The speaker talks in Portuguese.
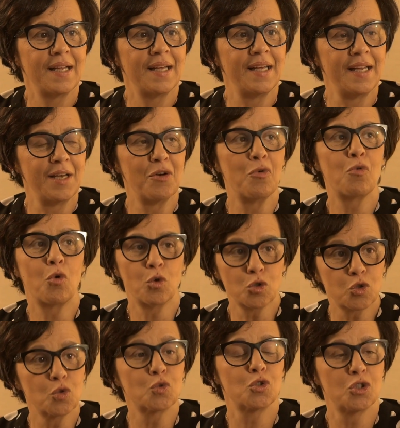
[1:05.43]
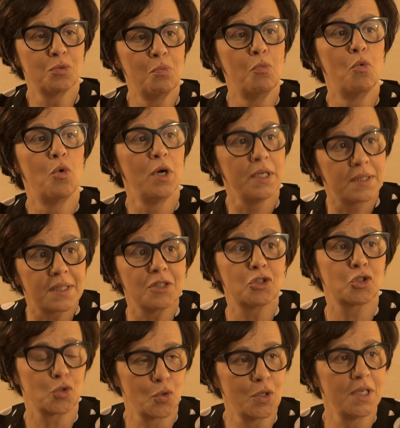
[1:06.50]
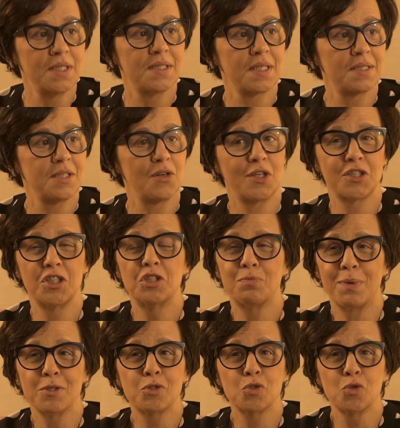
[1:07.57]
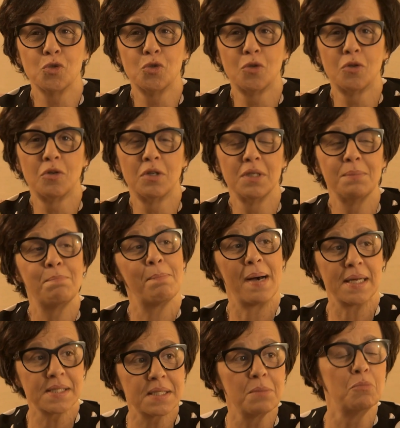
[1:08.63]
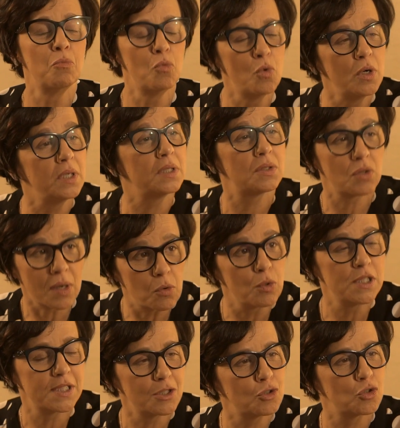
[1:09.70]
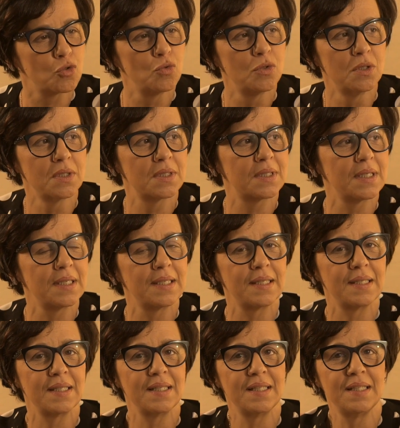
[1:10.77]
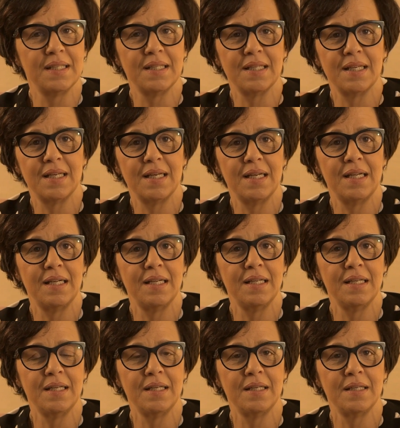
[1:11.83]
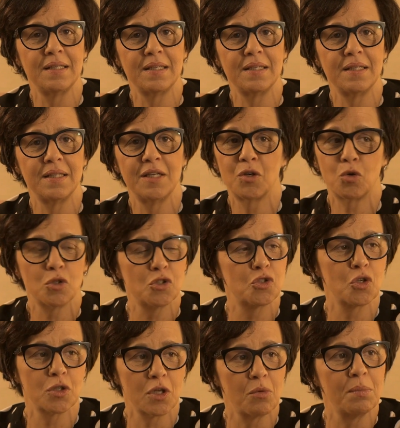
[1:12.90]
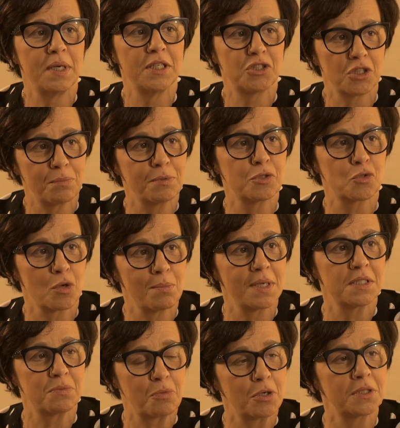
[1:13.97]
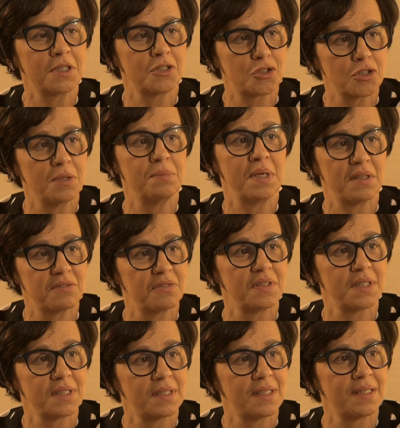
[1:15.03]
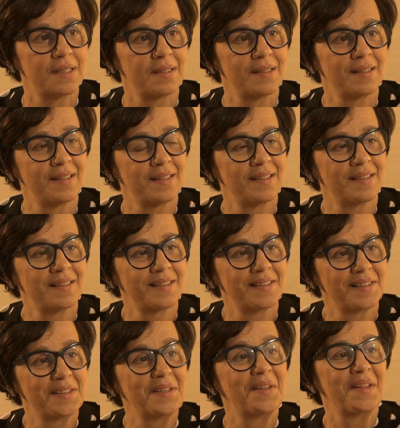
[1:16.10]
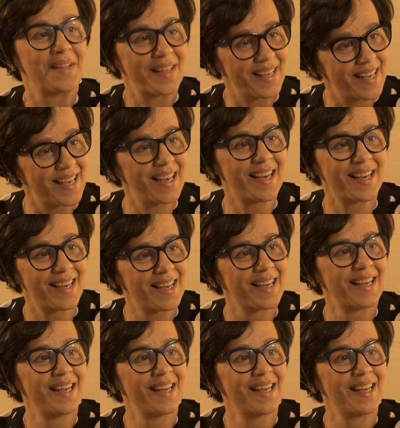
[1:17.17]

É um conjunto de muitas coisas. E a gente passou e passa muita coisa junta. E ele, incondicionalmente, é a pessoa mais importante da minha vida. Nossa, que declaração de amor. É.